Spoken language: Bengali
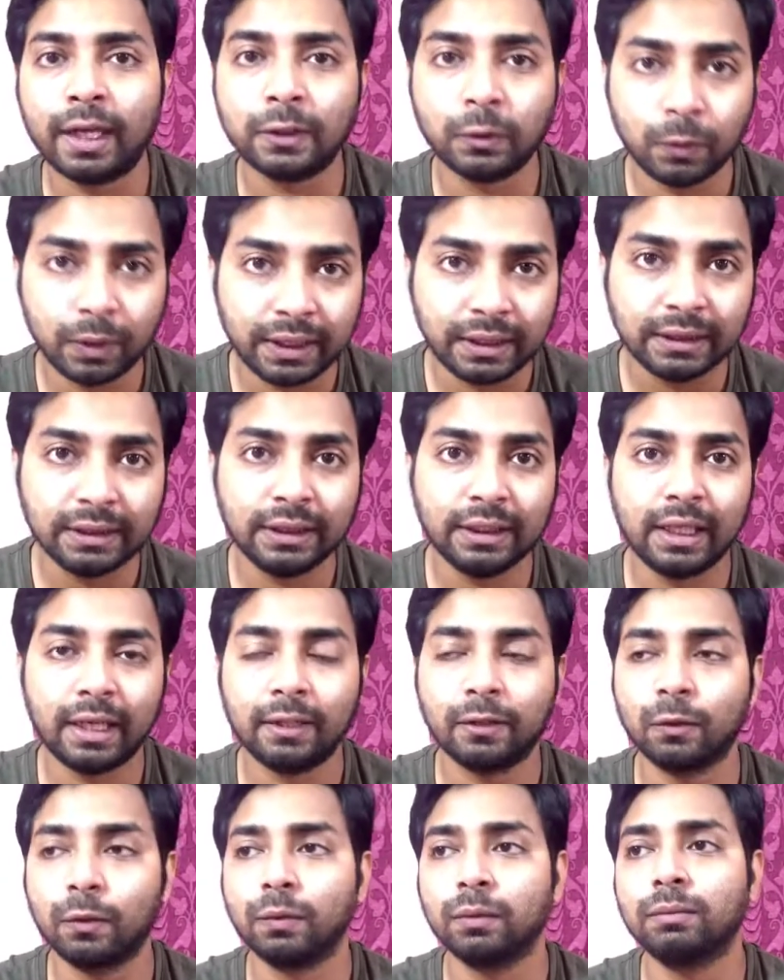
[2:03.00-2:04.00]
একজন
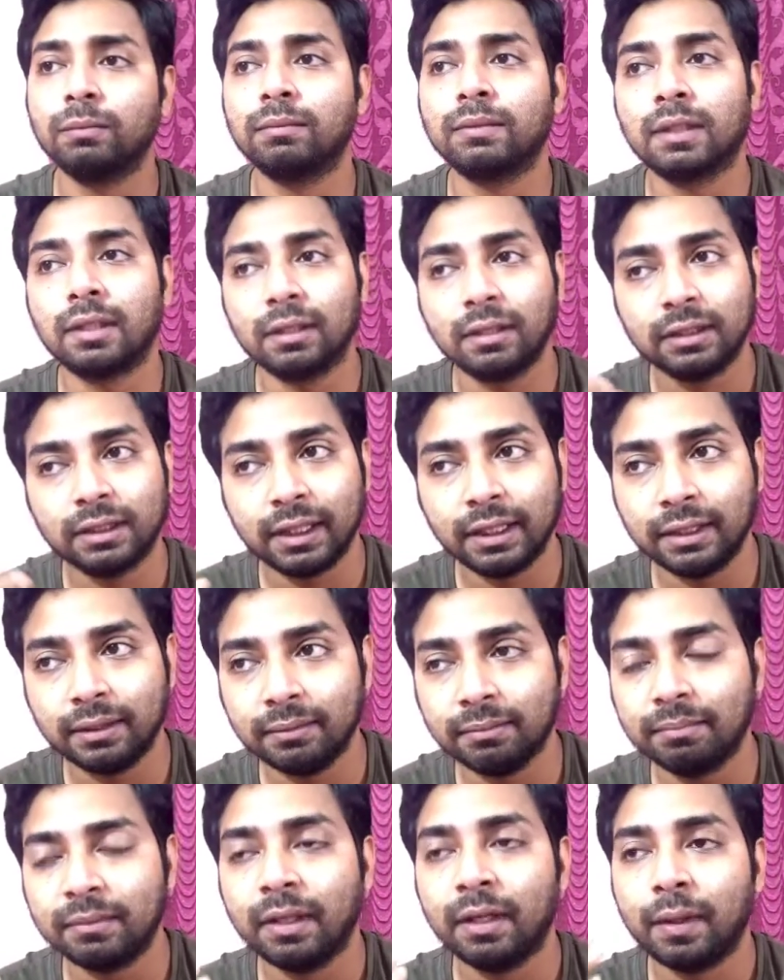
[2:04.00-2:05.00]
ইঞ্জিনিয়ার তো সেই
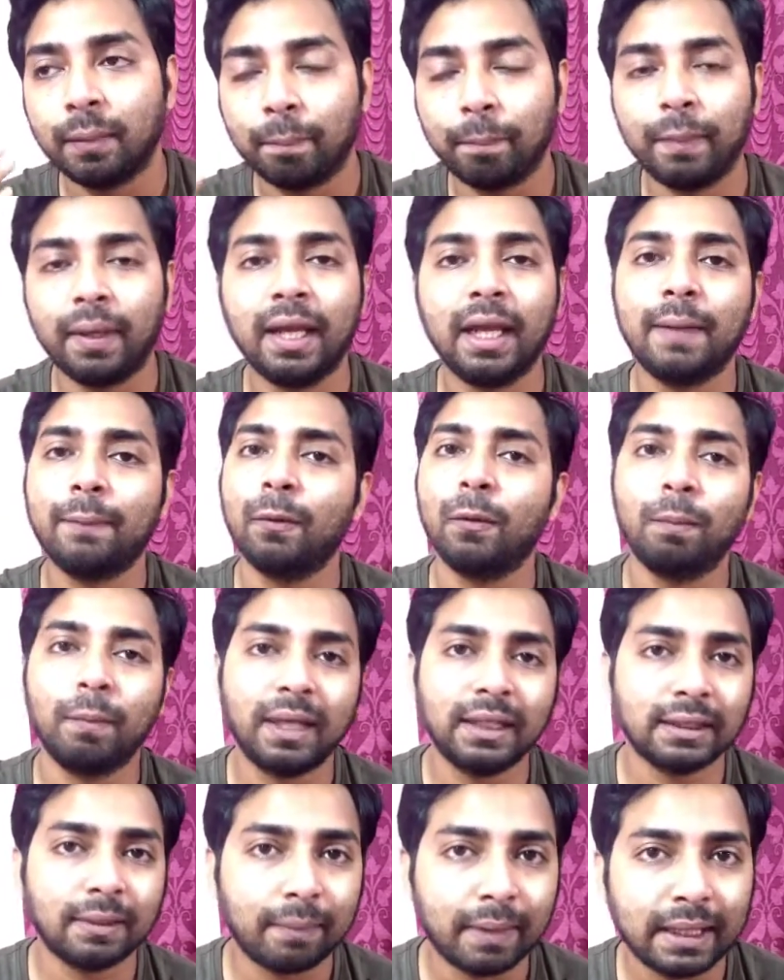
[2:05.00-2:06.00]
মেয়ে এবং
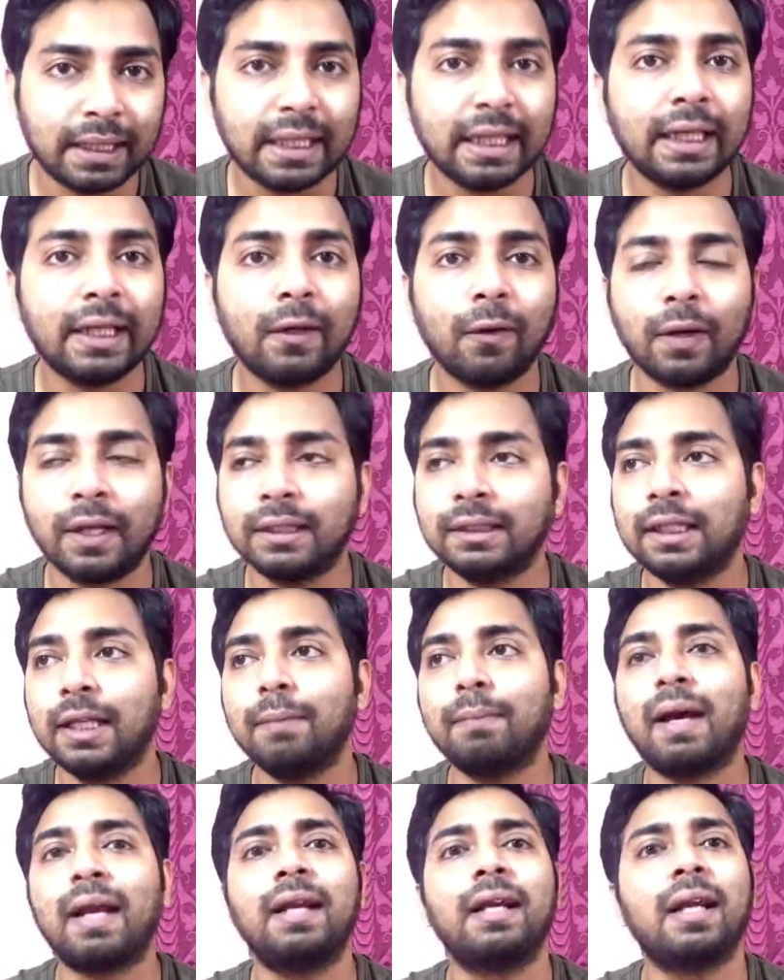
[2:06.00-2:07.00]
মেয়ে জামাই ঠিক করে যে
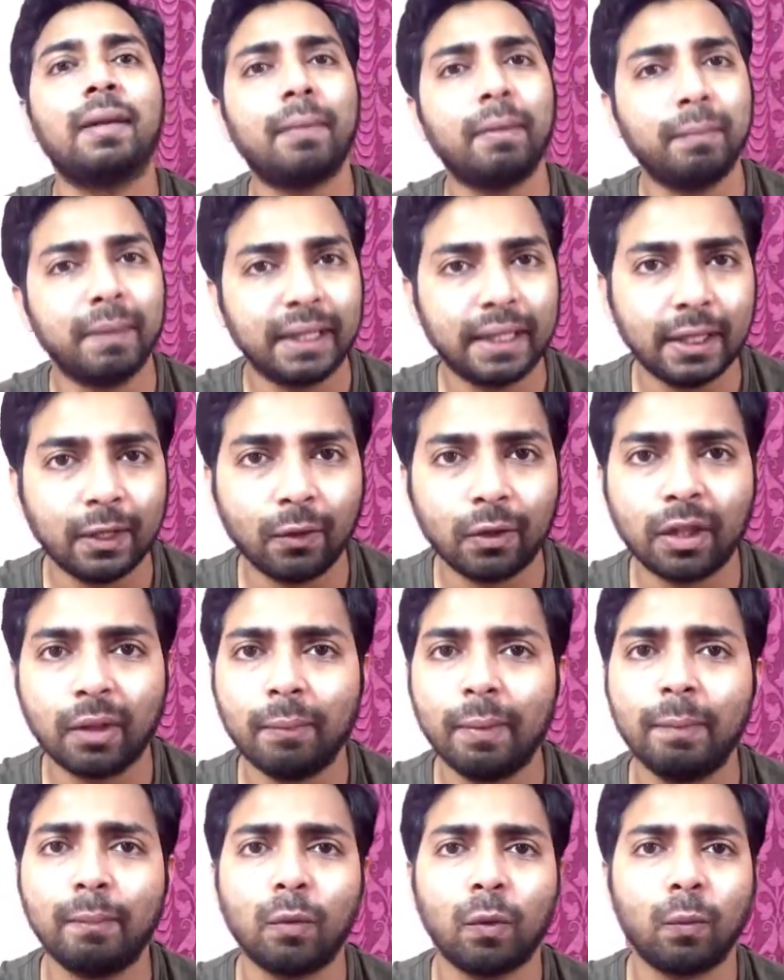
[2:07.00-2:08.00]
এই বাড়িটা এবার বিক্রি করে
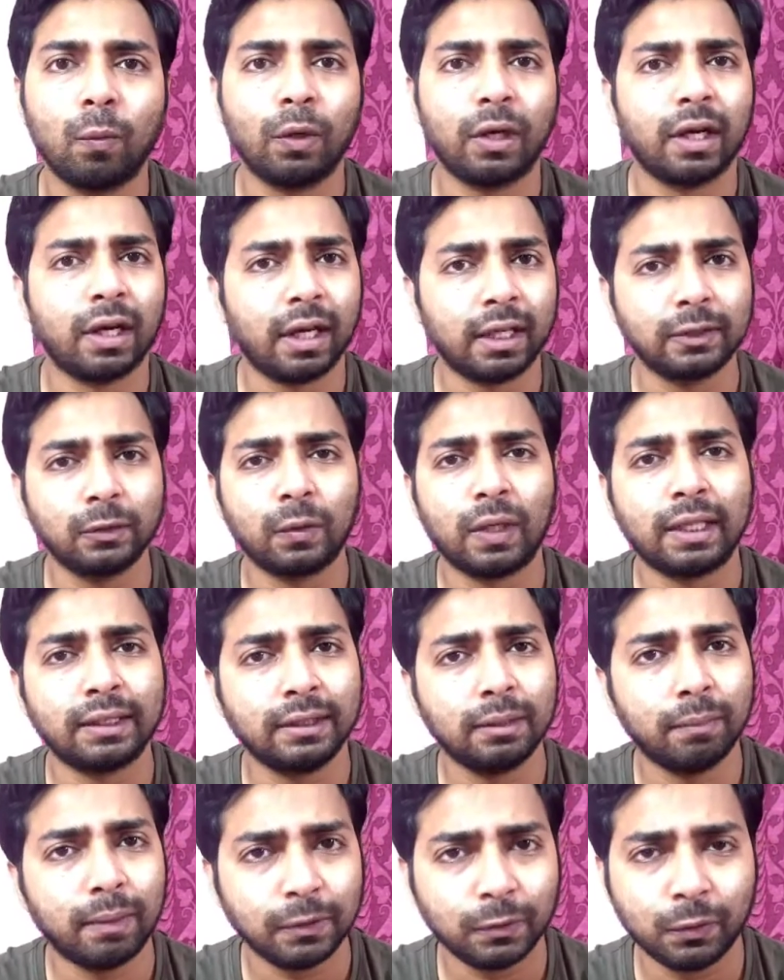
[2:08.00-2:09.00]
দেবে প্রমোটার একজন
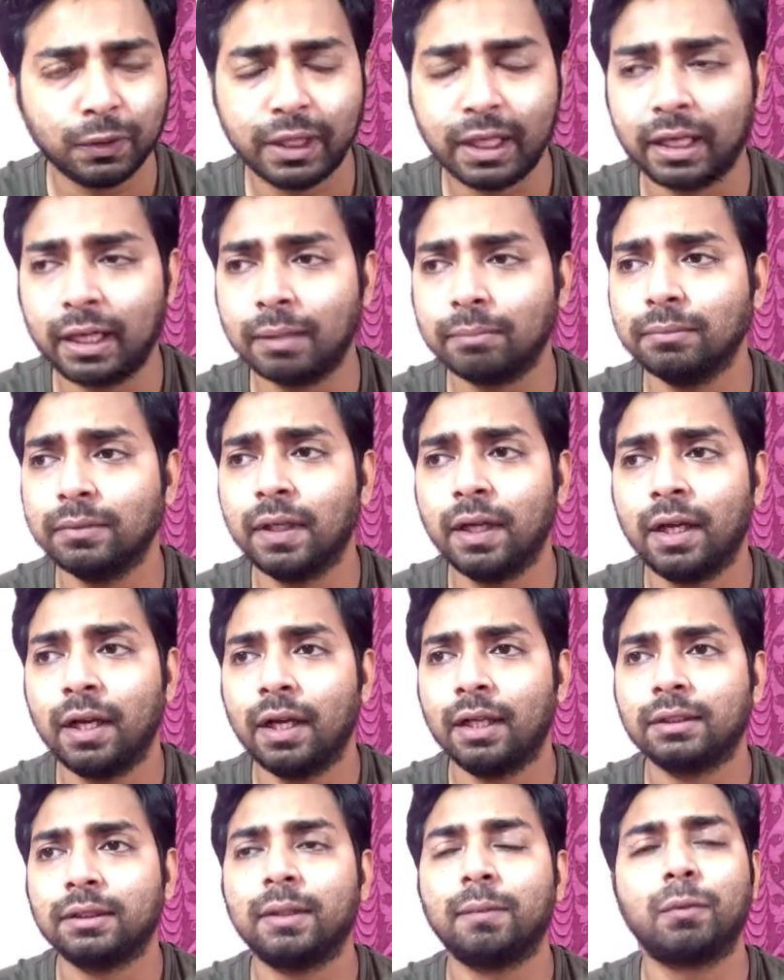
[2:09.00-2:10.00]
আছেন বাজুরিয়া নাম
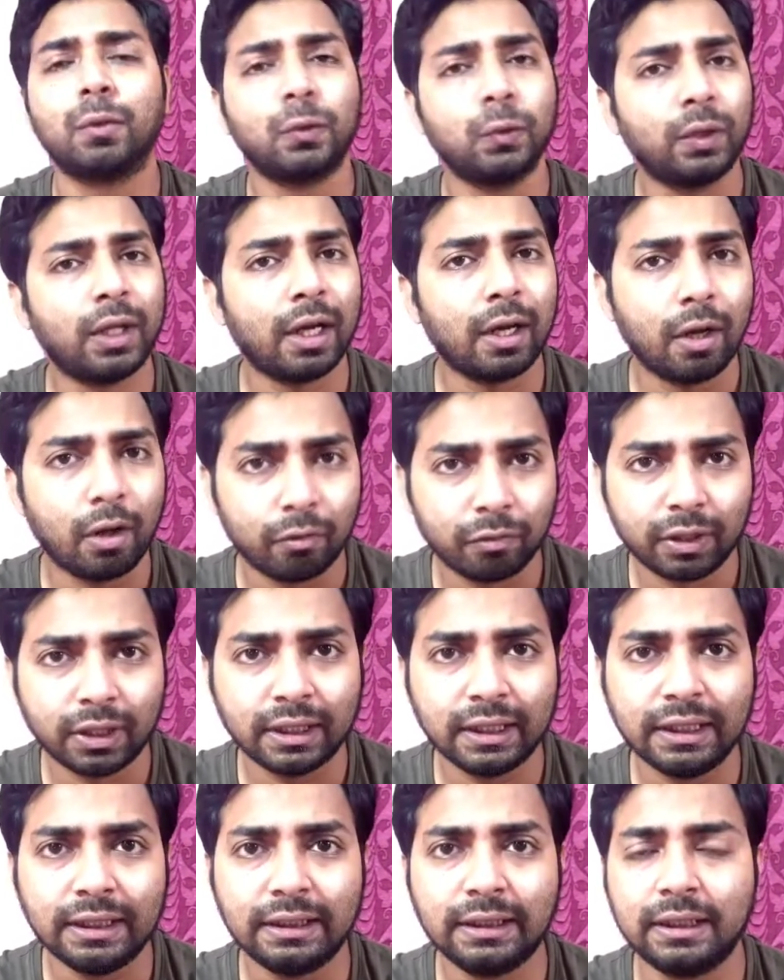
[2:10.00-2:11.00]
সে প্রচুর টাকা অফার
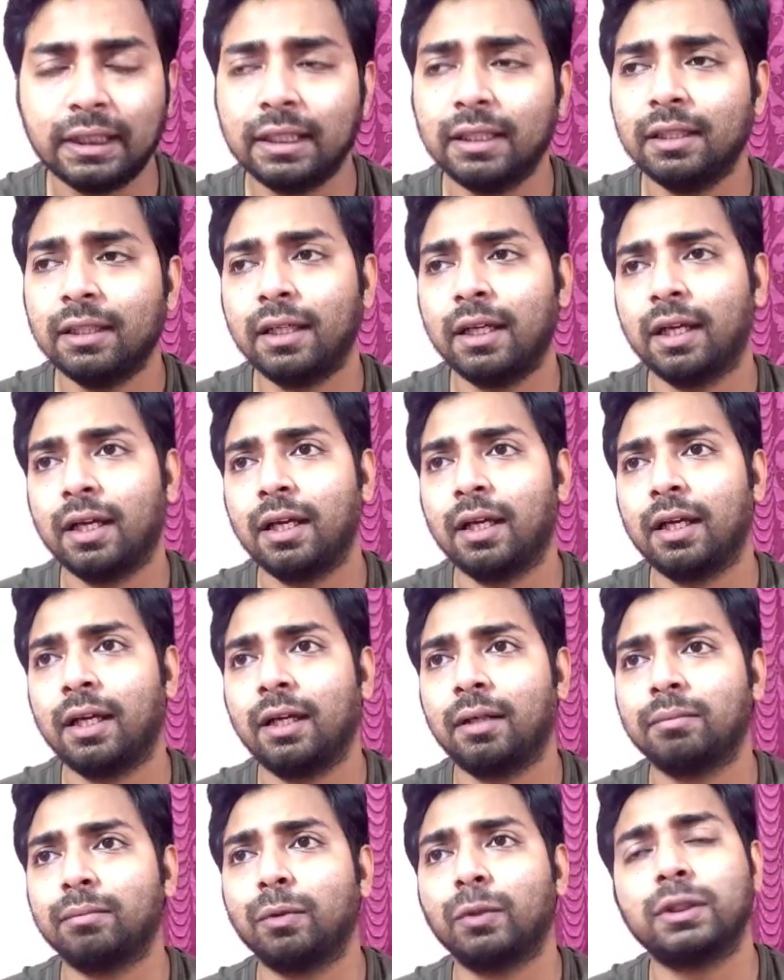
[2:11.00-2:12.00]
দিচ্ছে
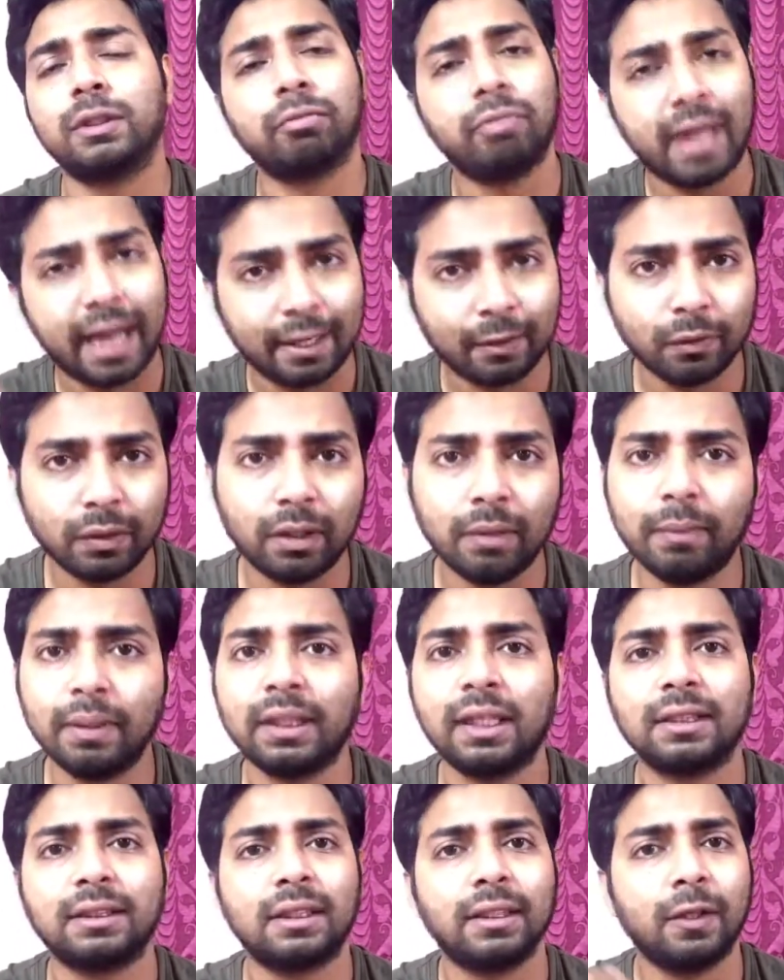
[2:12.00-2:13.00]
বলছে ফ্ল্যাটও দেবে
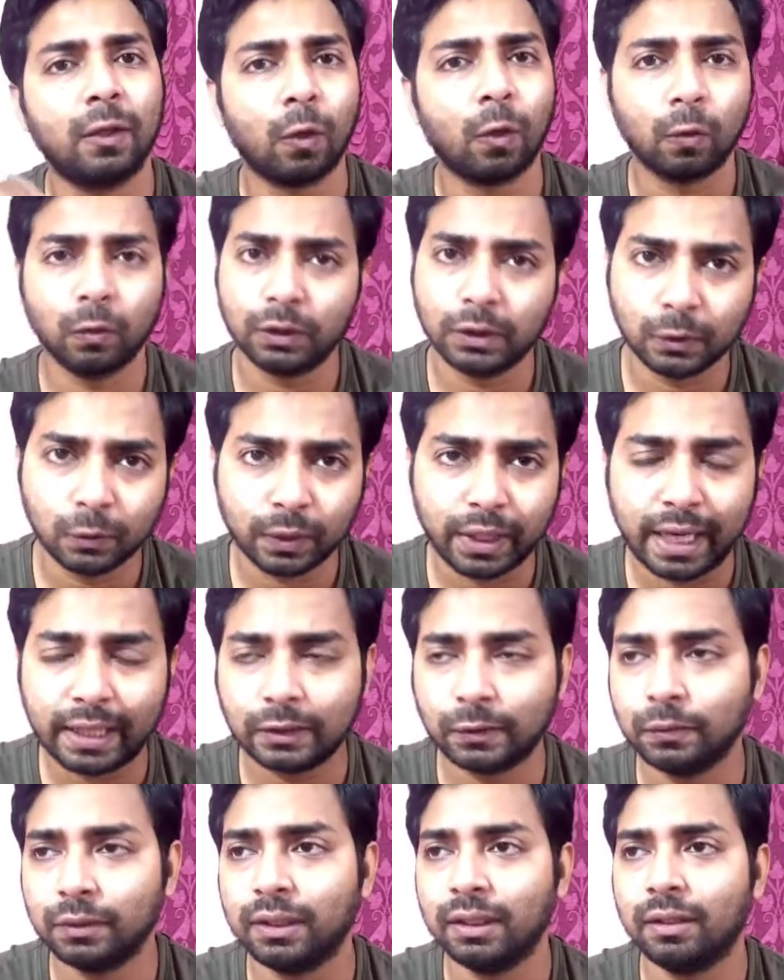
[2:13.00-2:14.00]
তার সাথে নগদ কিছু
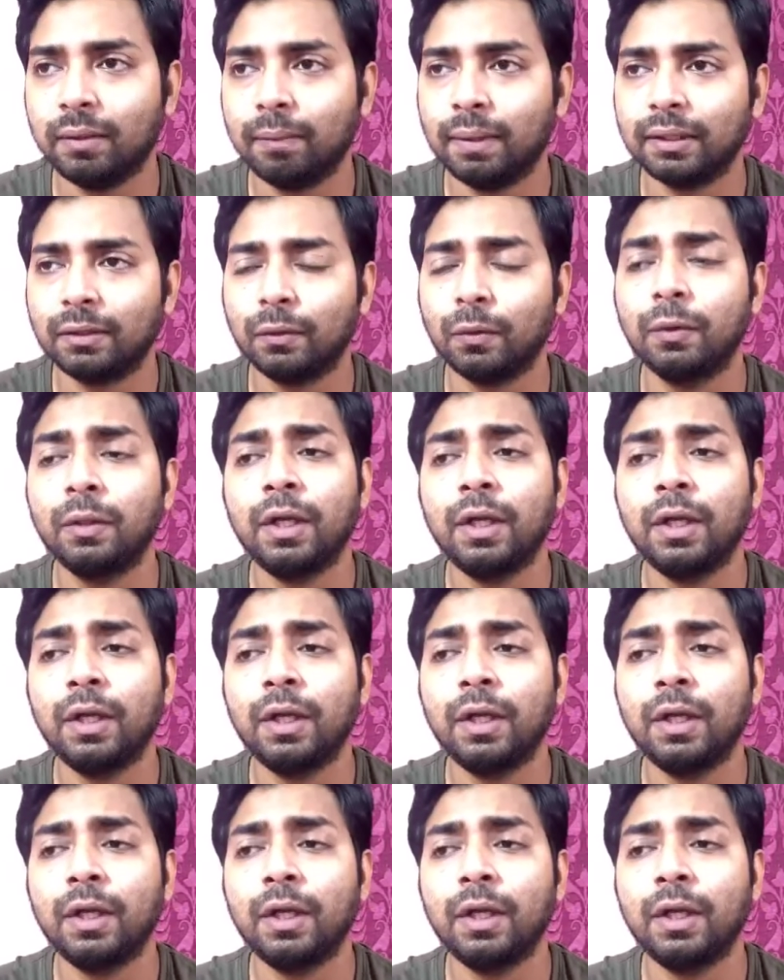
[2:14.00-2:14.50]
ক্যাশও দিয়ে দেবে তো